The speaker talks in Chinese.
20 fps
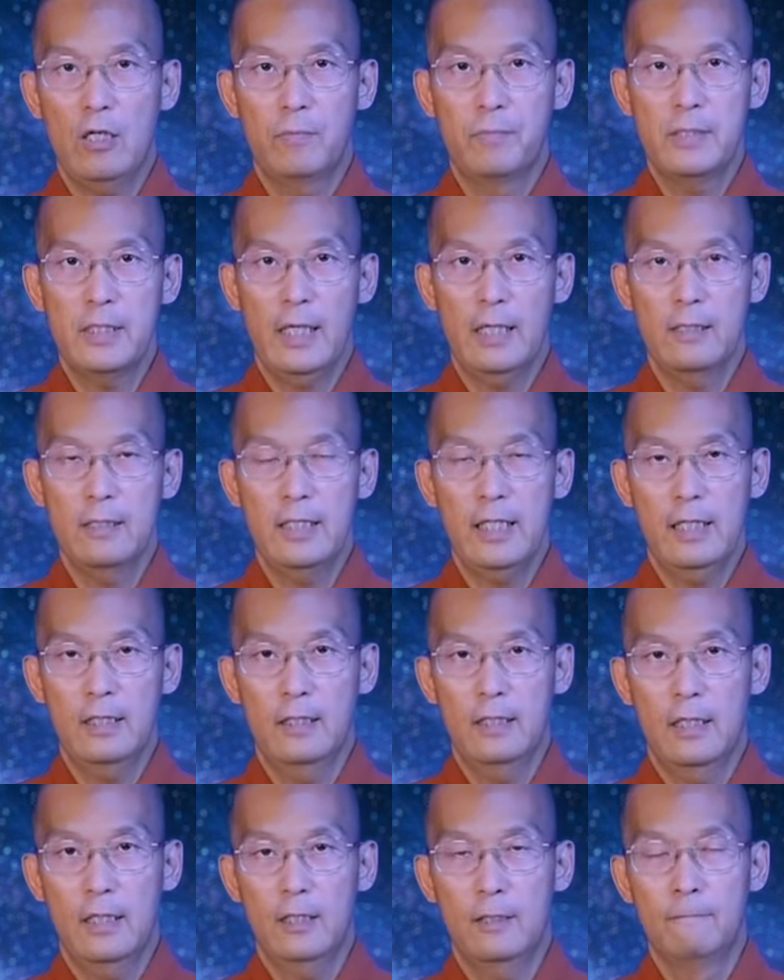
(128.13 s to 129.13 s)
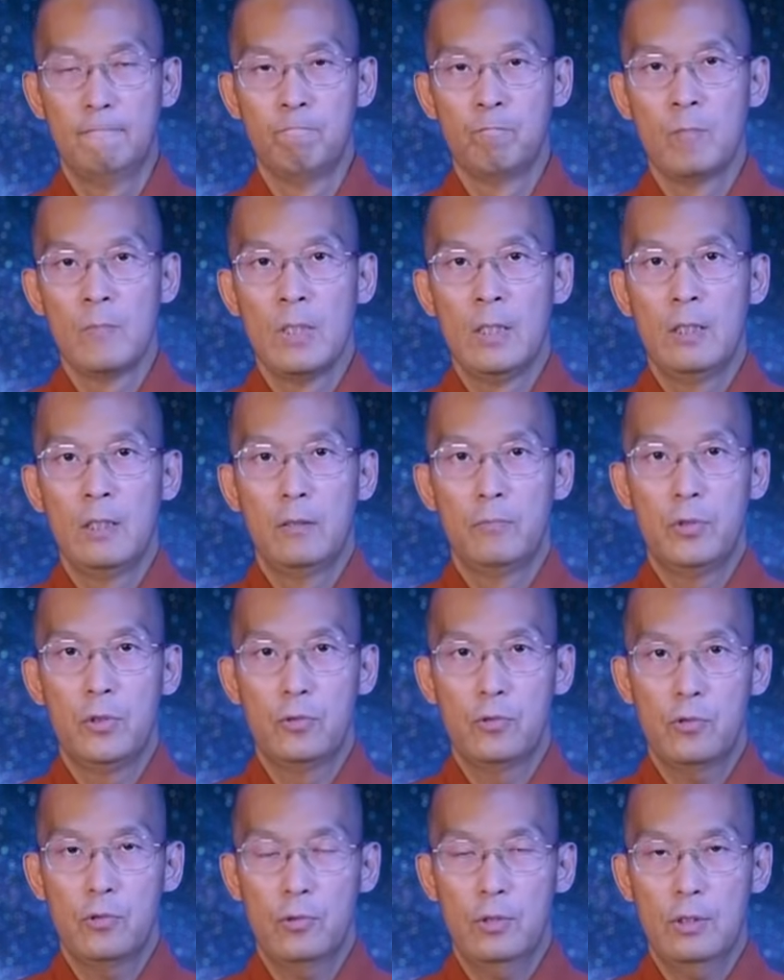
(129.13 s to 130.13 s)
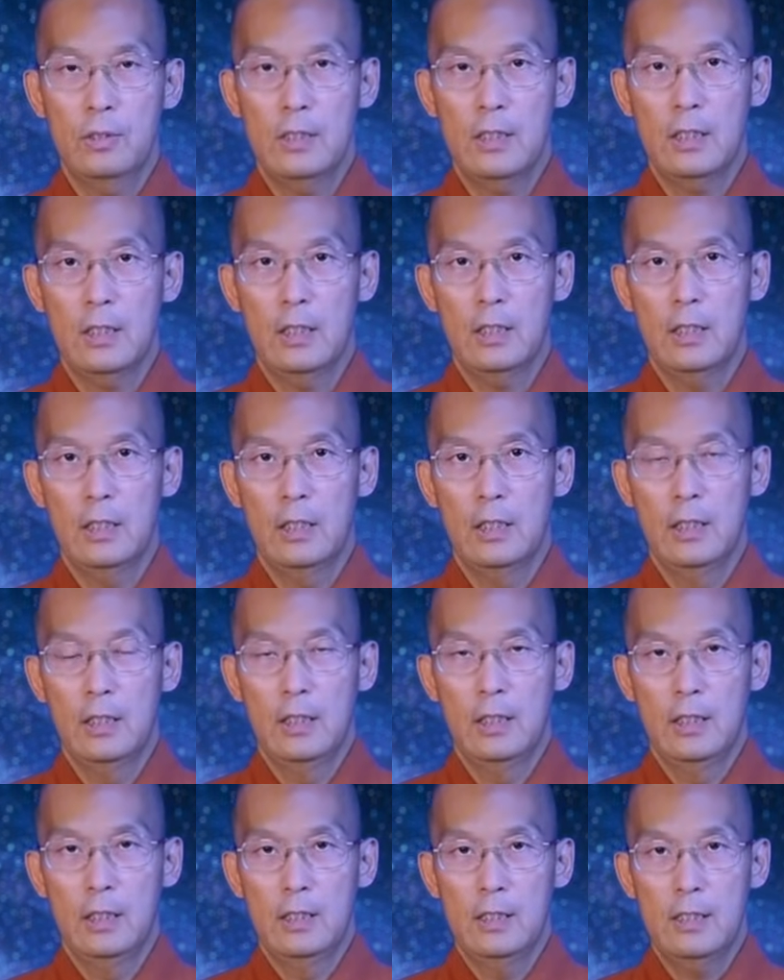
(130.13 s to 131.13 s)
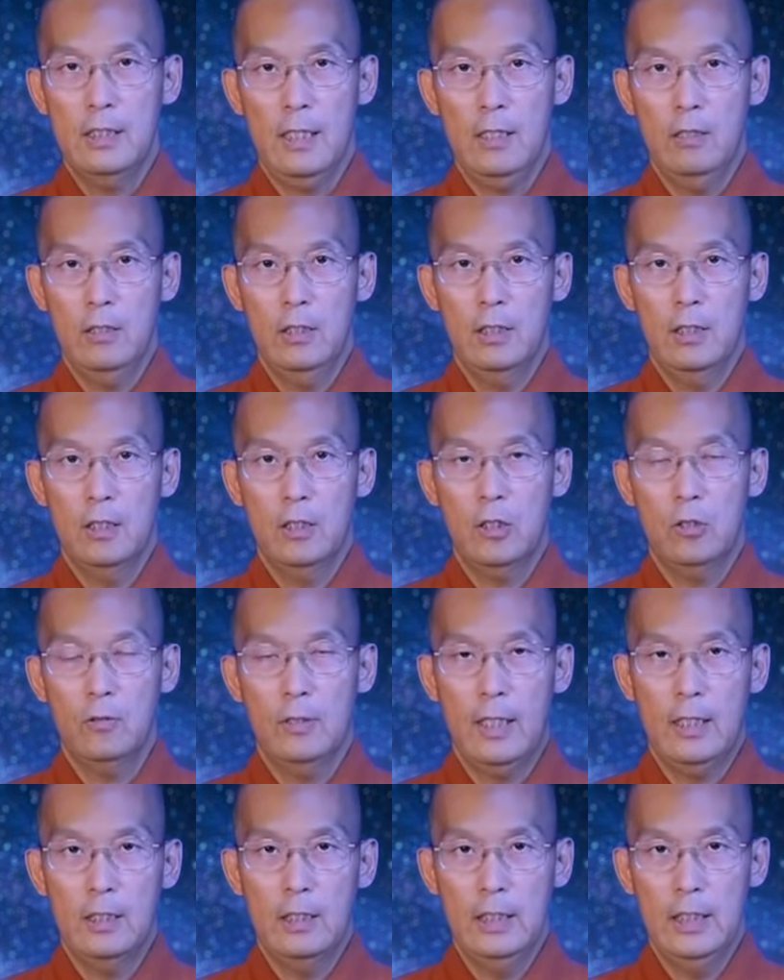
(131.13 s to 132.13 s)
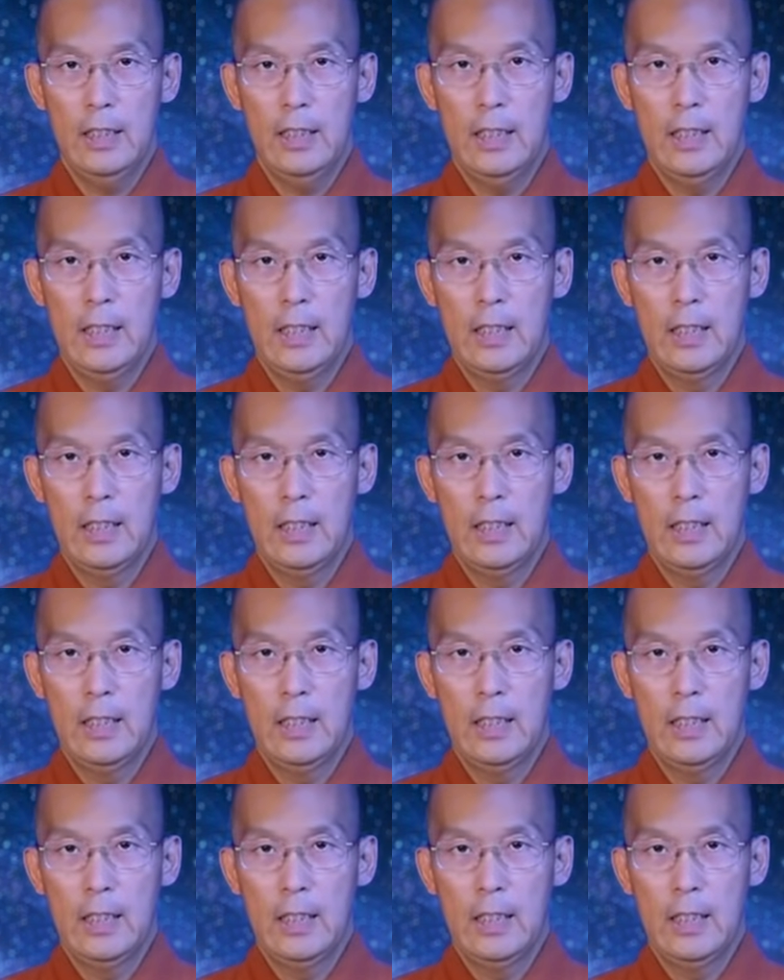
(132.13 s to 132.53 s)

我们常讲的哦，比如说这个造了一个偷盗的业，